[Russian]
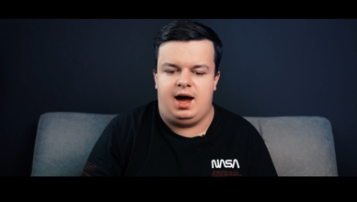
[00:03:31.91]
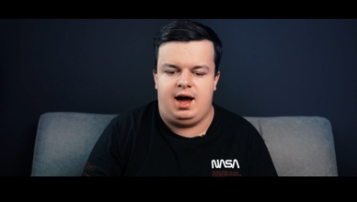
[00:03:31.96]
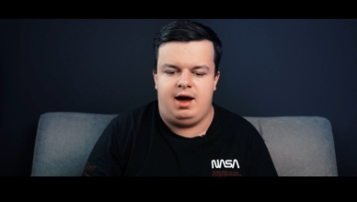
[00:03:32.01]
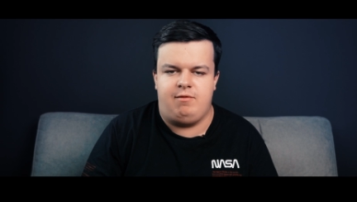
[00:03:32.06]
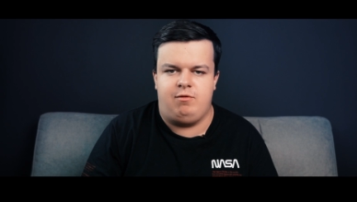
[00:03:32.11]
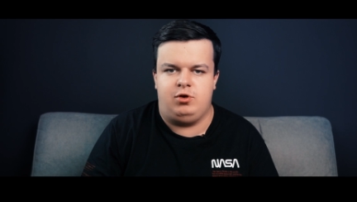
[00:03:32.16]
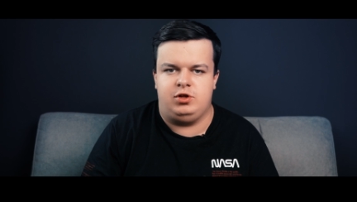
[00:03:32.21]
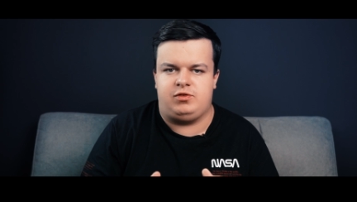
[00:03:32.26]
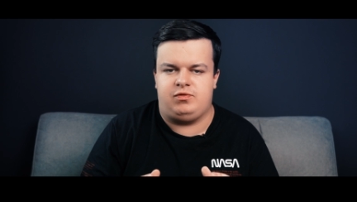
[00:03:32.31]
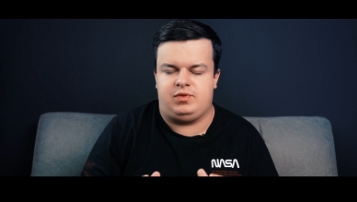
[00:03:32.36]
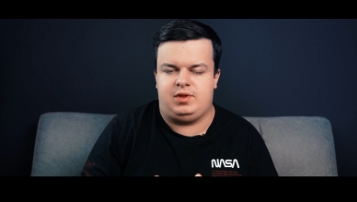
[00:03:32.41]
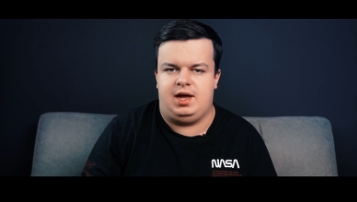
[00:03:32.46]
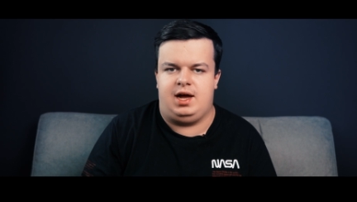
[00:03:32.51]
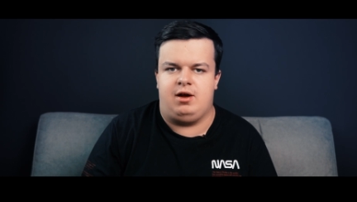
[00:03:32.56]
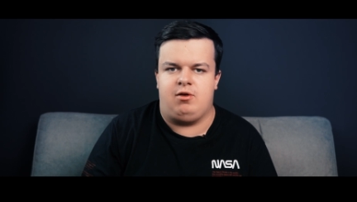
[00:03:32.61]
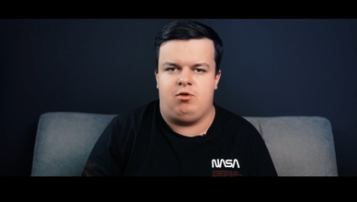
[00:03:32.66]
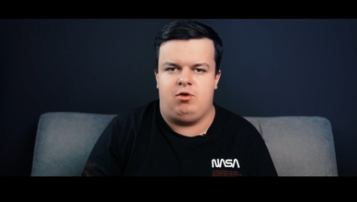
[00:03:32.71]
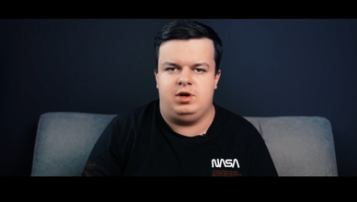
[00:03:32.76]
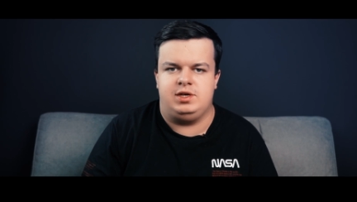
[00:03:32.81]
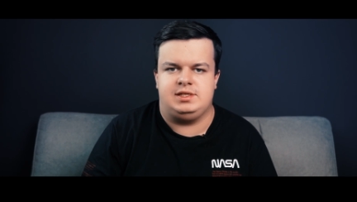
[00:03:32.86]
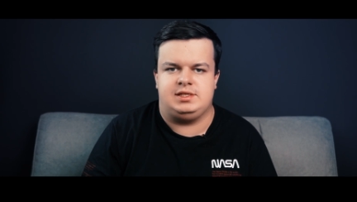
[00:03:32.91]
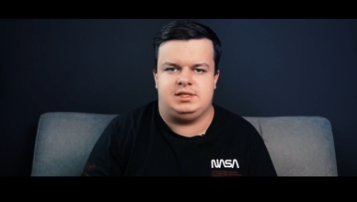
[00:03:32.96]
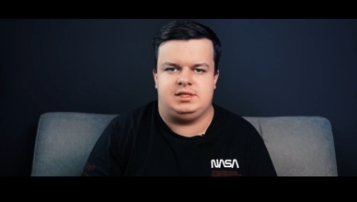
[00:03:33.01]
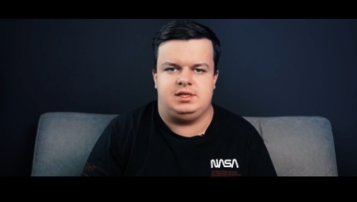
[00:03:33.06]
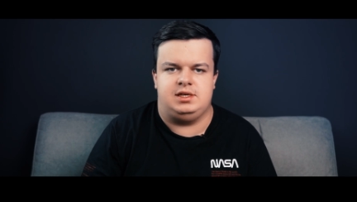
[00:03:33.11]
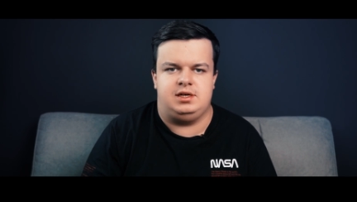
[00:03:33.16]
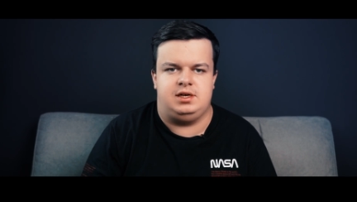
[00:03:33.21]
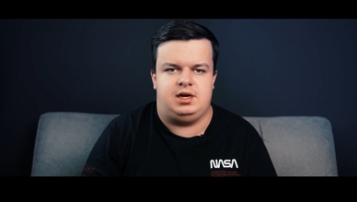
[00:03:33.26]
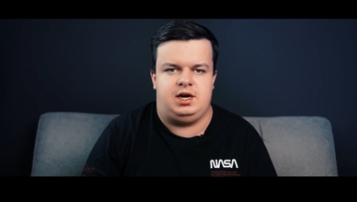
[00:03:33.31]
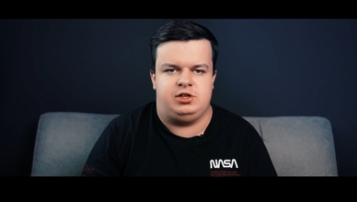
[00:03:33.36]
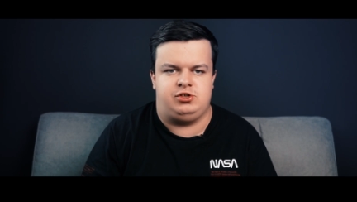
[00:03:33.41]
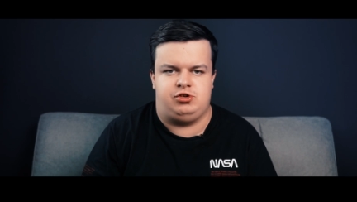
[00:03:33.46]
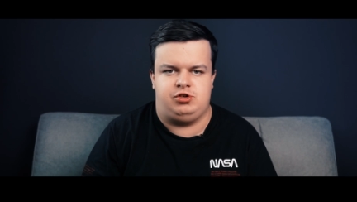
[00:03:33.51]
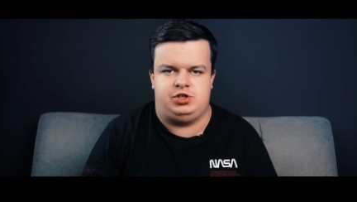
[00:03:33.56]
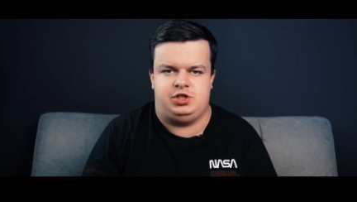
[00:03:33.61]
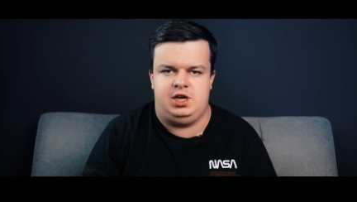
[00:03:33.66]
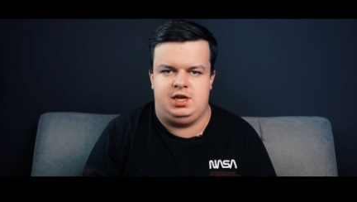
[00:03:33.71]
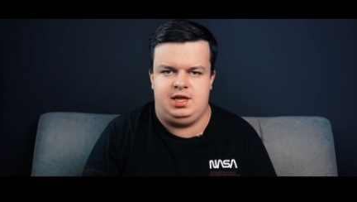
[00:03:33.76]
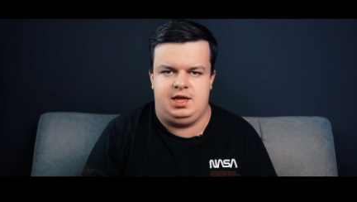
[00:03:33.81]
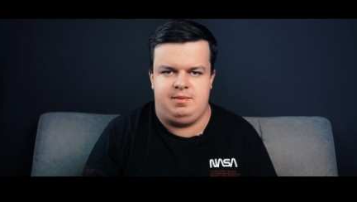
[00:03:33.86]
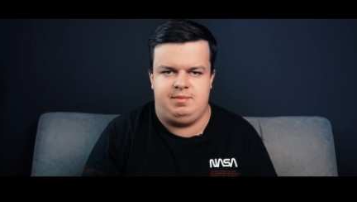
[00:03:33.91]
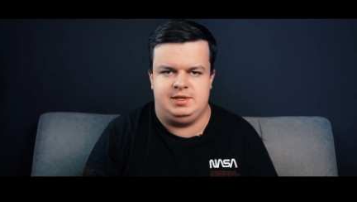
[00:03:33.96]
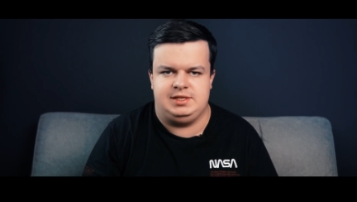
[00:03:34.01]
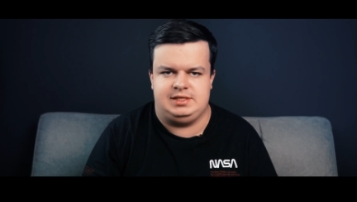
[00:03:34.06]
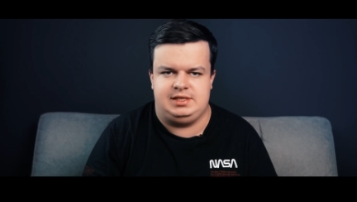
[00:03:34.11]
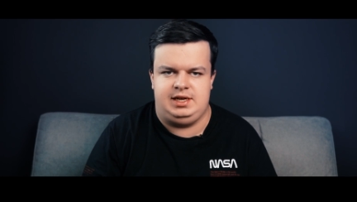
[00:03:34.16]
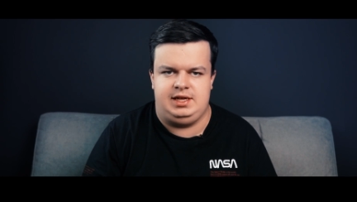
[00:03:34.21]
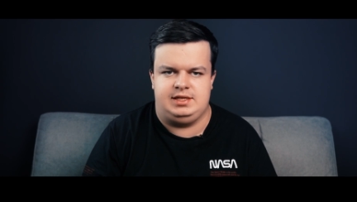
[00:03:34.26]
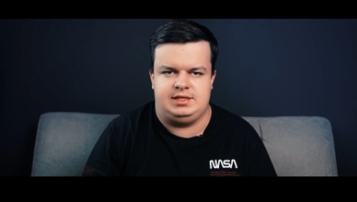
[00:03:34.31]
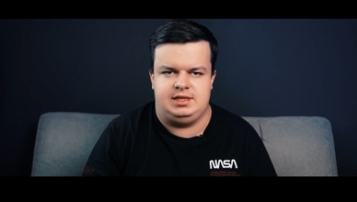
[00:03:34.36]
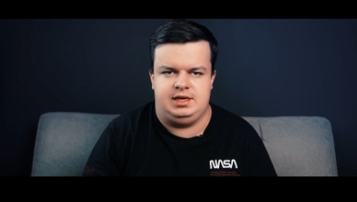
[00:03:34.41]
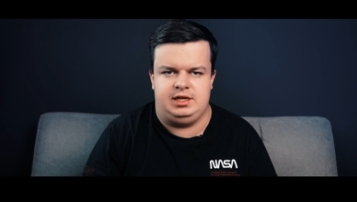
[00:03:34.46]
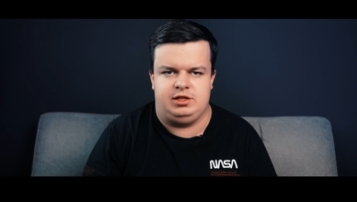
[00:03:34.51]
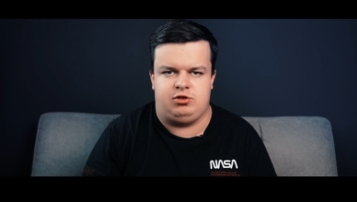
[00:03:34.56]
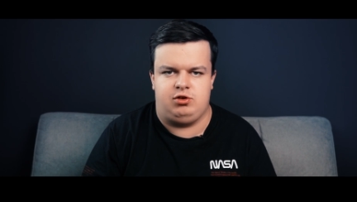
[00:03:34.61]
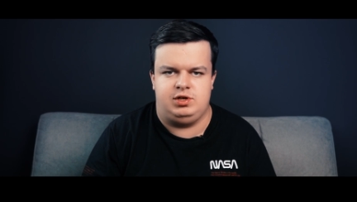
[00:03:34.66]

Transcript: а вот второй с ощущениями зрителей.